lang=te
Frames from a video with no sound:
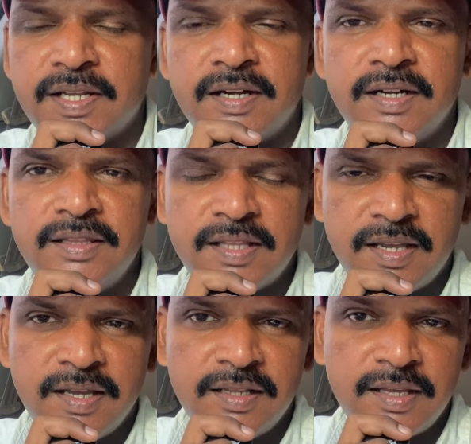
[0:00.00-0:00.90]
అంటే
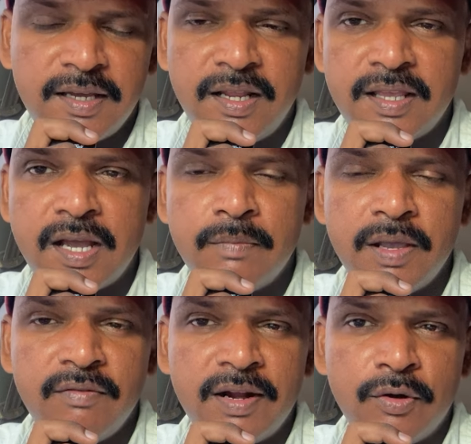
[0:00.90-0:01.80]
దగ్గర దగ్గర
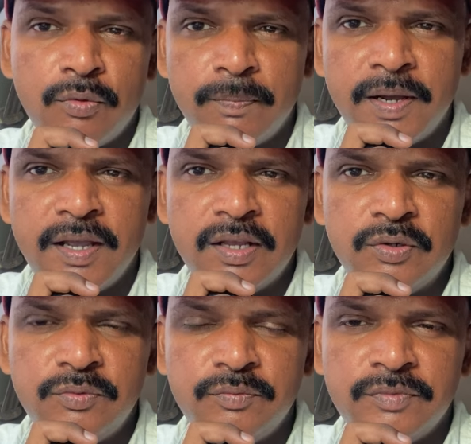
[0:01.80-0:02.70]
యాభై వేల రూపాయలు